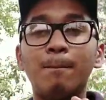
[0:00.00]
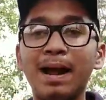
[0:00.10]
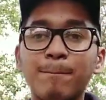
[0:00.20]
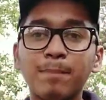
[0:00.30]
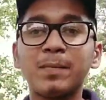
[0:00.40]

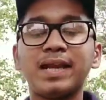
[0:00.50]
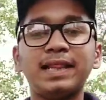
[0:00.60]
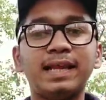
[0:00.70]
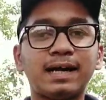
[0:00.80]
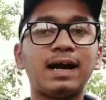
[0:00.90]
मैप में
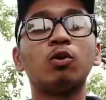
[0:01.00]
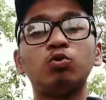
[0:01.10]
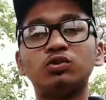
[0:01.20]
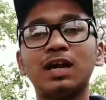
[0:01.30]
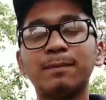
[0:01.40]
मैंने देखा
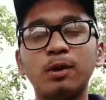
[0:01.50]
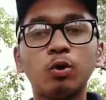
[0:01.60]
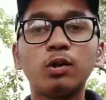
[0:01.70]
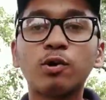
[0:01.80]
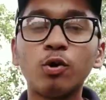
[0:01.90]
गुजरात में
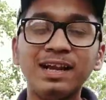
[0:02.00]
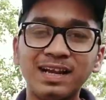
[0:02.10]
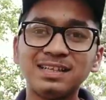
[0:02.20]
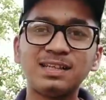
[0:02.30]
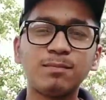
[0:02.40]
उनकी कोई
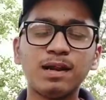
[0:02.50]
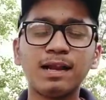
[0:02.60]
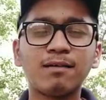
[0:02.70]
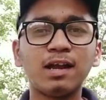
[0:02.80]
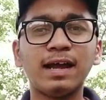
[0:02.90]
डीलरशिप
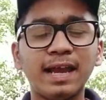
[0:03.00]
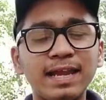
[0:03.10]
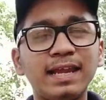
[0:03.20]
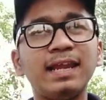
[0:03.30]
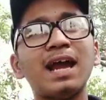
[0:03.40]
लेने वाला है
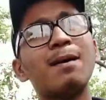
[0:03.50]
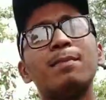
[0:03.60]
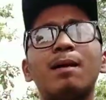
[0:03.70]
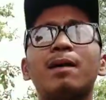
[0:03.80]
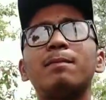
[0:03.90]
ही नहीं
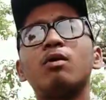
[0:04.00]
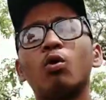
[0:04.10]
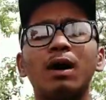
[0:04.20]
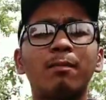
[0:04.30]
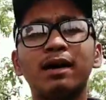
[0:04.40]
अहमदाबाद में
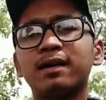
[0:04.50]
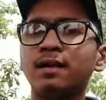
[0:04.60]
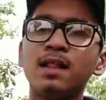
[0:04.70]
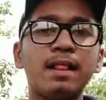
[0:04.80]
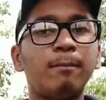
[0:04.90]
होगा
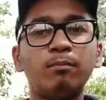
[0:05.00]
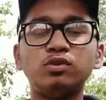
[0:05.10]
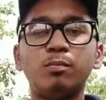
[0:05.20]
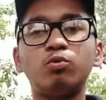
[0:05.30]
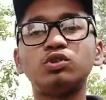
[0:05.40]
मगर
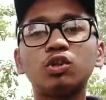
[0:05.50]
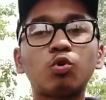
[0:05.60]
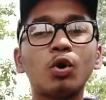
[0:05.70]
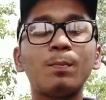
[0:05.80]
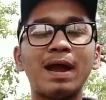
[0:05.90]
मुझे
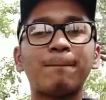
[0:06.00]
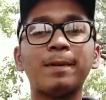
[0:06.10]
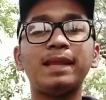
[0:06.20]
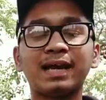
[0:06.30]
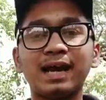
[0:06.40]
तो कोई
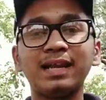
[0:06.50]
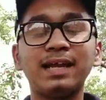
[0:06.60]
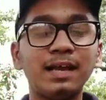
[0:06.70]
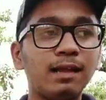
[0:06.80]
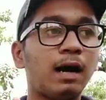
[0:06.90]
मैप में दिखा
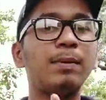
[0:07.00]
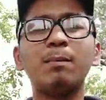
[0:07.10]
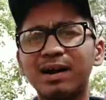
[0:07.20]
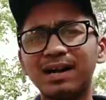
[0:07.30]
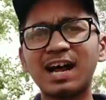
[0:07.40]
नहीं
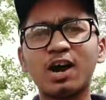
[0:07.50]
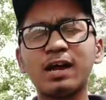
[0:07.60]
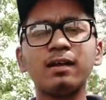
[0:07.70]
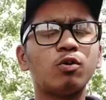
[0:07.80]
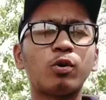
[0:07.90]
अभी बन
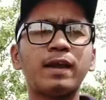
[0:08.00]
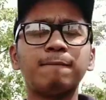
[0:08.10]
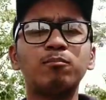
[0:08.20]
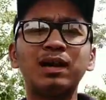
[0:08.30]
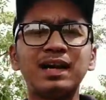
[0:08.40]
रहा है
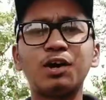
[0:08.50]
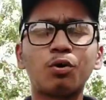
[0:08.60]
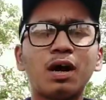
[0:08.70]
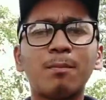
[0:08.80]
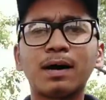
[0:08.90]
ओके बन रहा
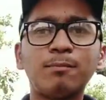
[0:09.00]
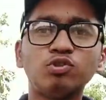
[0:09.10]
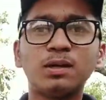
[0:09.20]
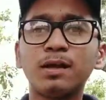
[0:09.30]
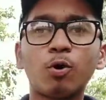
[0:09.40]
होगा मगर
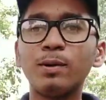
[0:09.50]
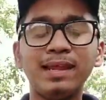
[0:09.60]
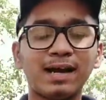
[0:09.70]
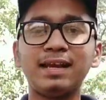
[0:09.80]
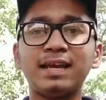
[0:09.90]
मुझे कोई
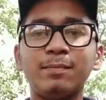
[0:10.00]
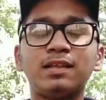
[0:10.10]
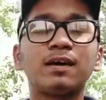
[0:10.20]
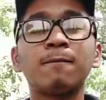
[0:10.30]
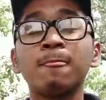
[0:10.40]
दिखा नहीं
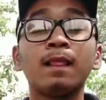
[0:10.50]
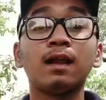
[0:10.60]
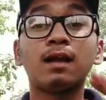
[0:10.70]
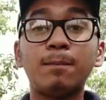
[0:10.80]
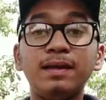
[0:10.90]
अभी तक
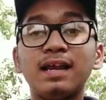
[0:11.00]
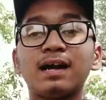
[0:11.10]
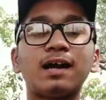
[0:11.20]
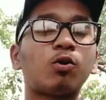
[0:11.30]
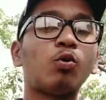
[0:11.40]

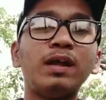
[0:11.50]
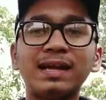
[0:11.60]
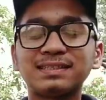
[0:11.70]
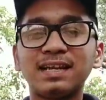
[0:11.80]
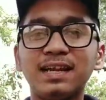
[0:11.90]
कबीरा का
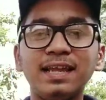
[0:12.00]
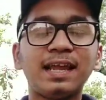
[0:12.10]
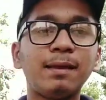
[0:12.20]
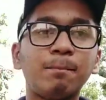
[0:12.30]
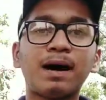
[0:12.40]
कोई ऐसा नहीं
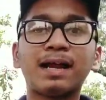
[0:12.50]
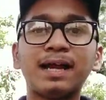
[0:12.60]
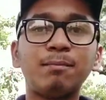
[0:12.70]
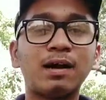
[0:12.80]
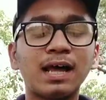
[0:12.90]
है कि मार्केट